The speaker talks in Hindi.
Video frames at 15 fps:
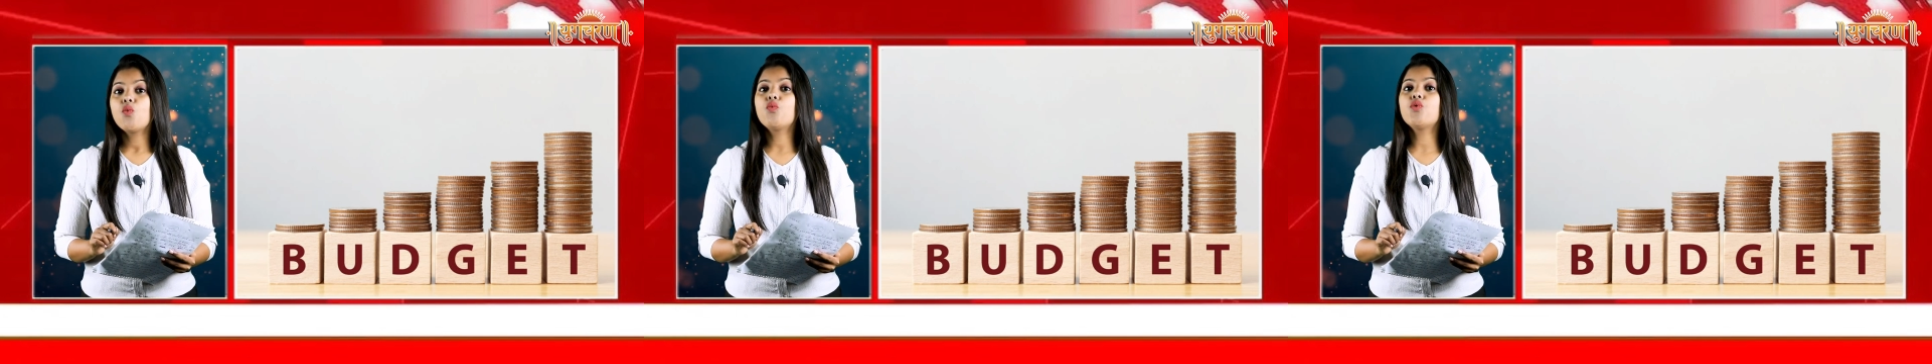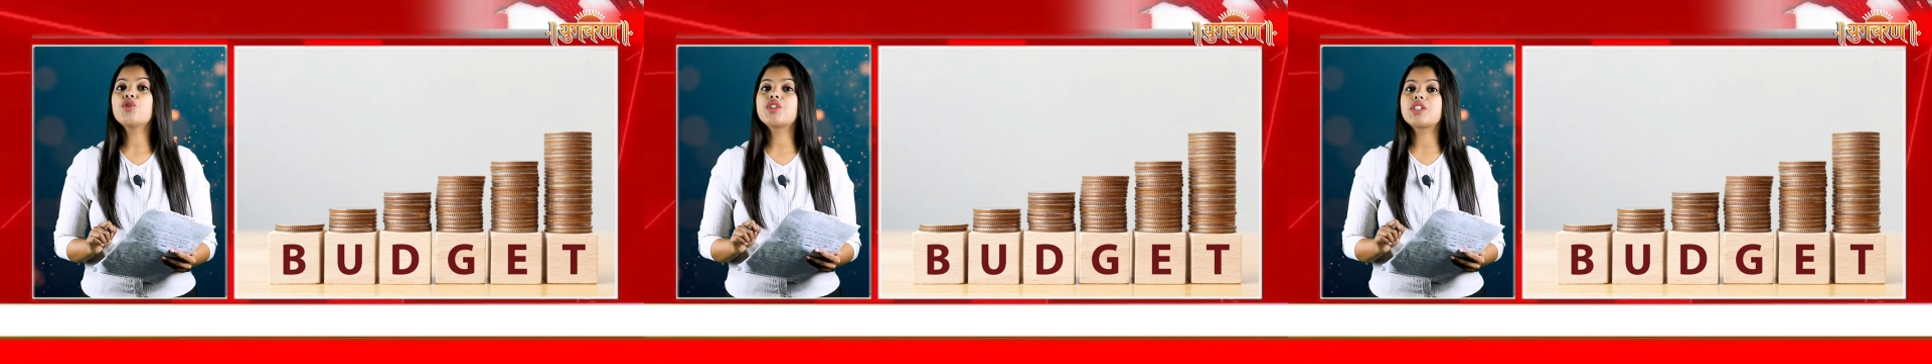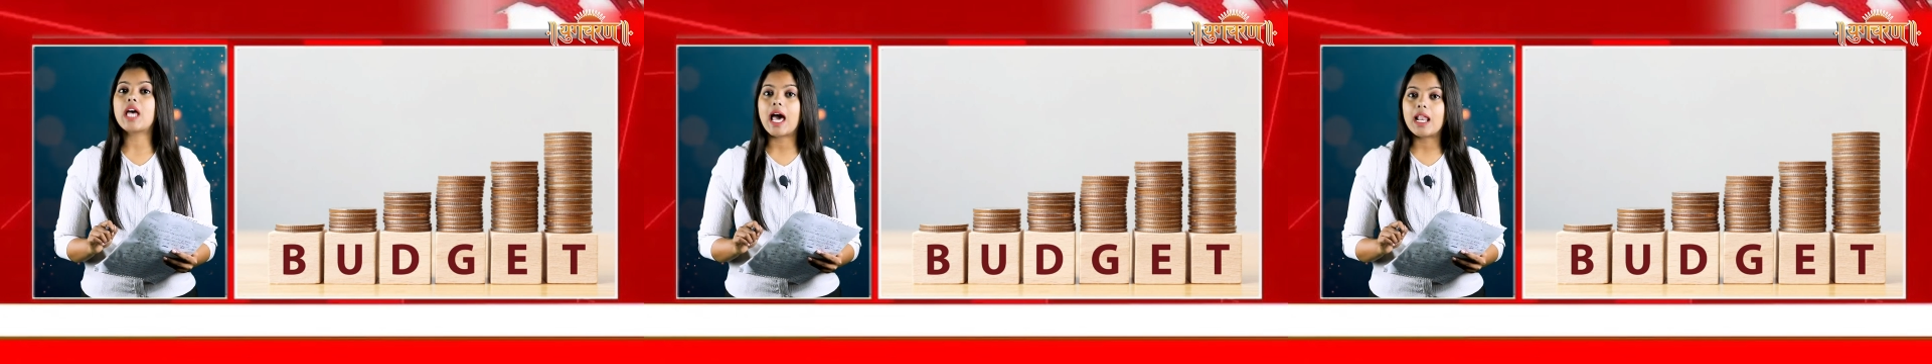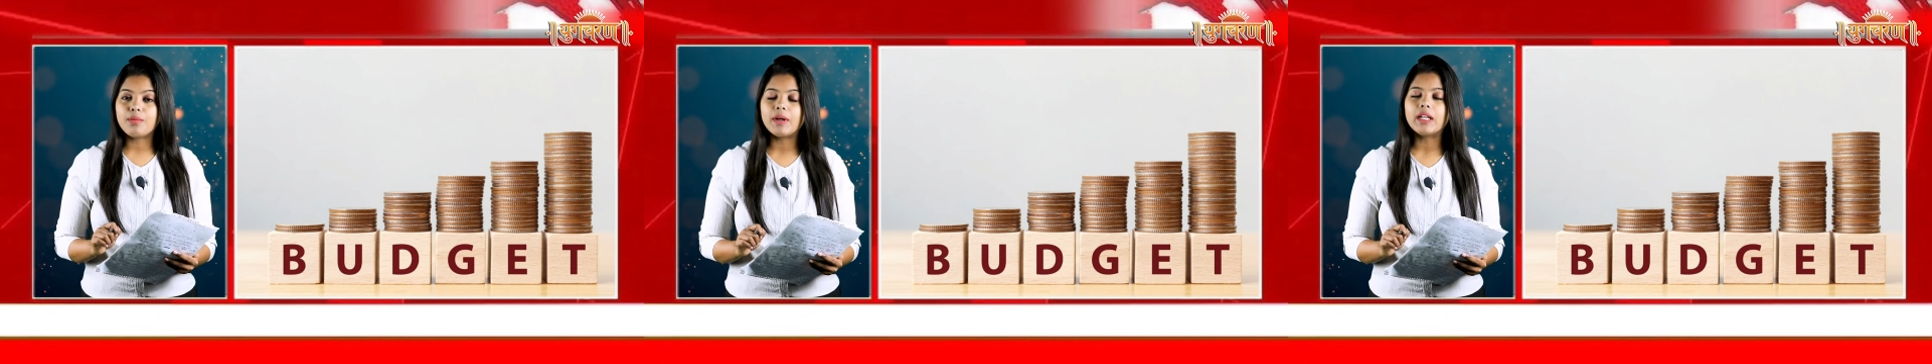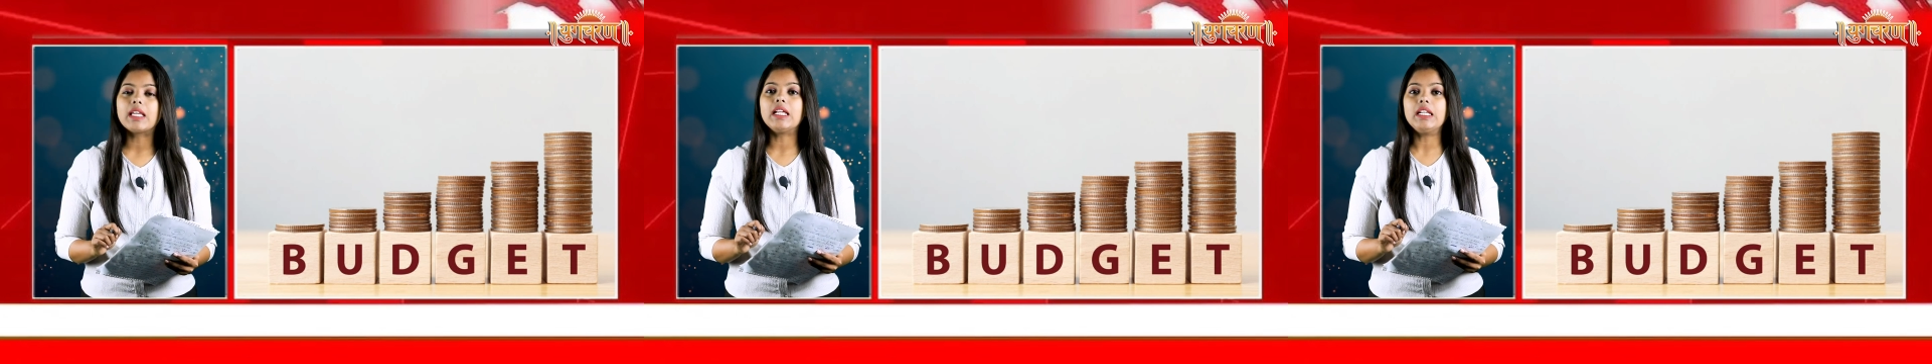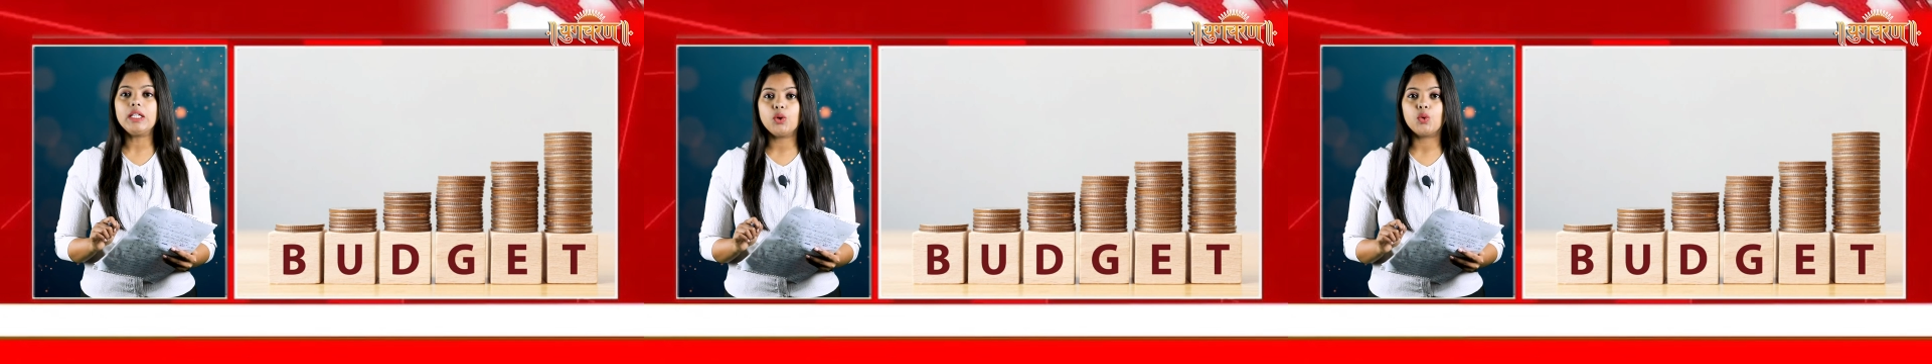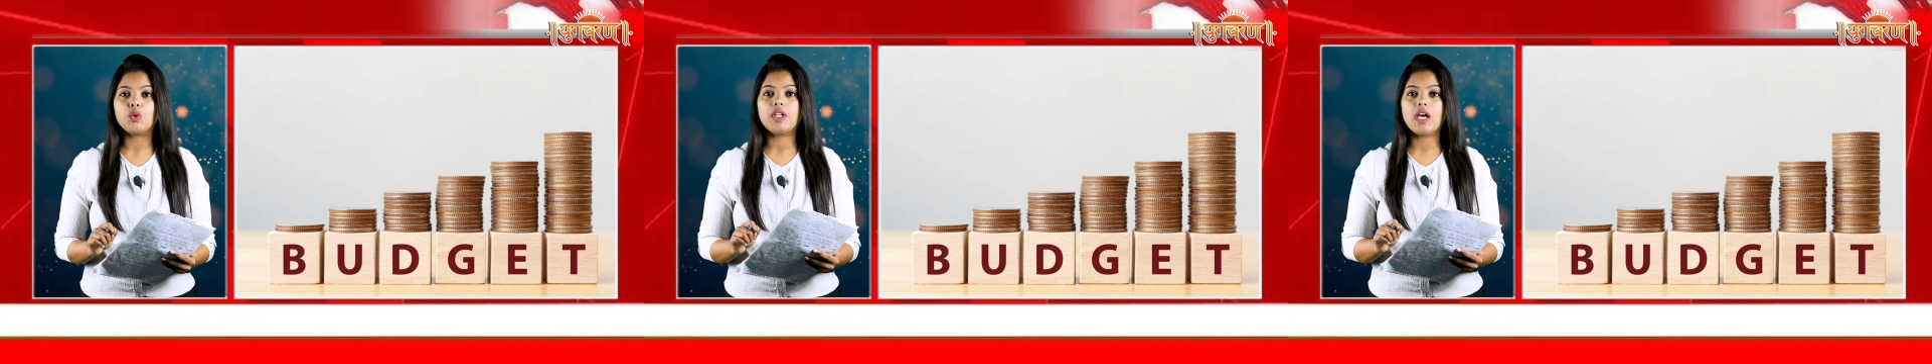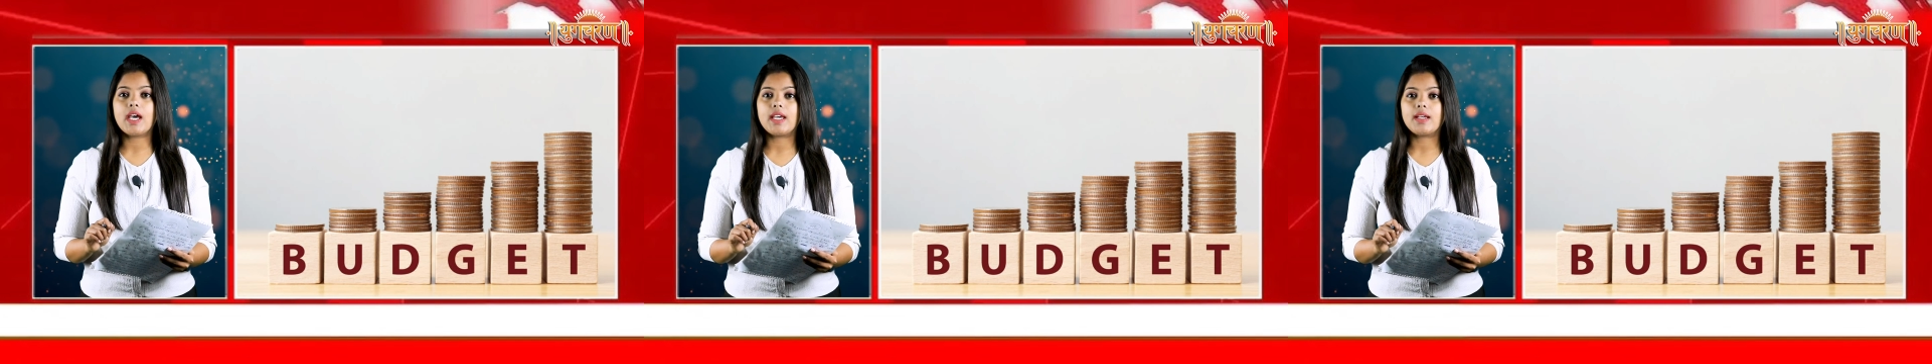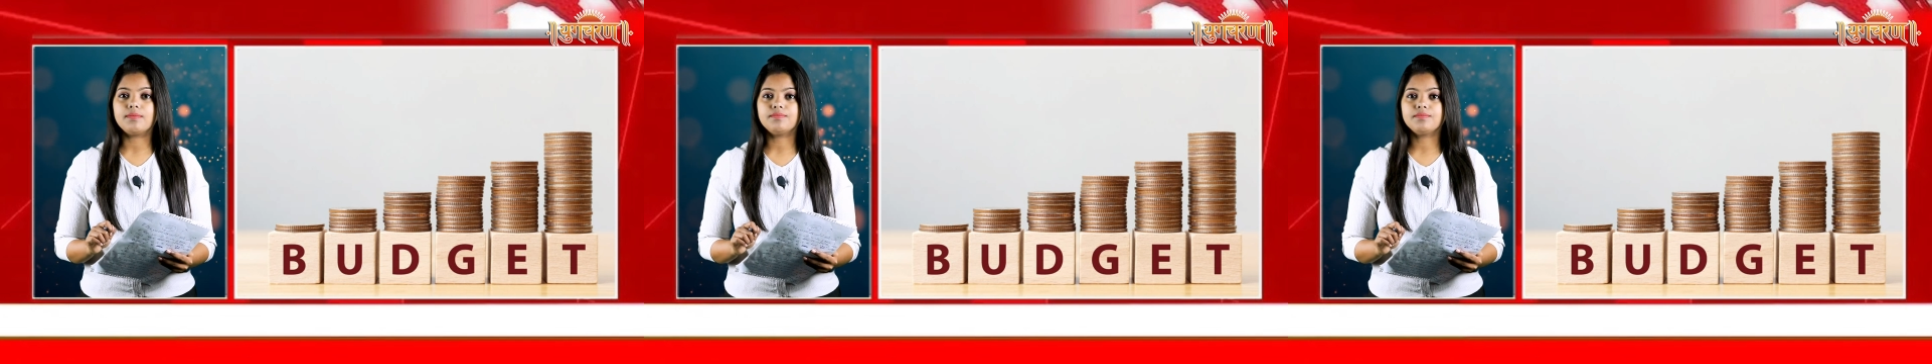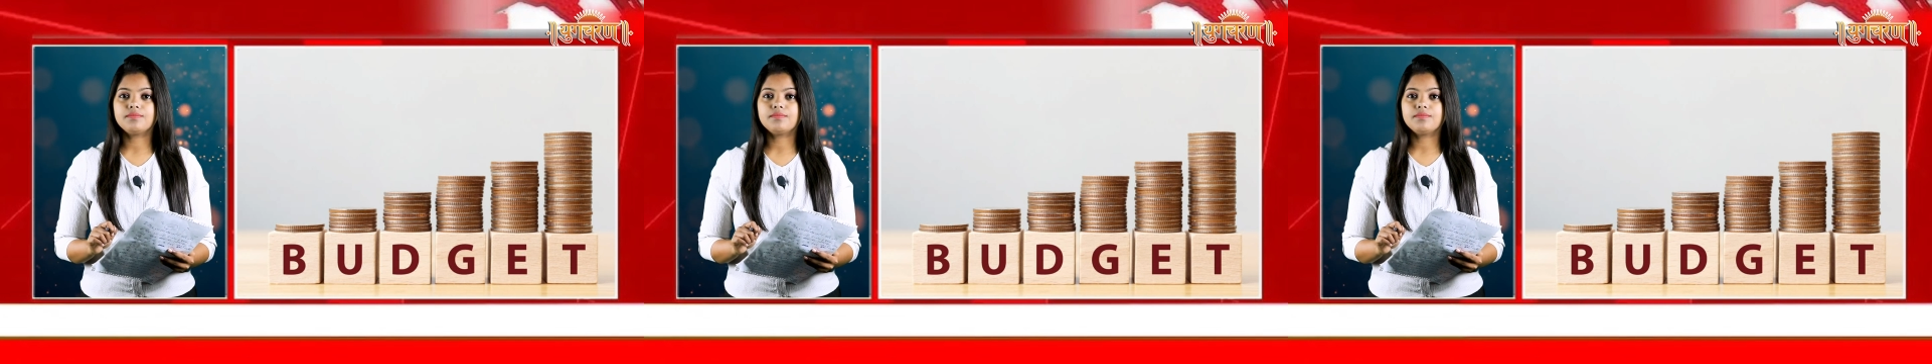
वो साल भर के लिए होता है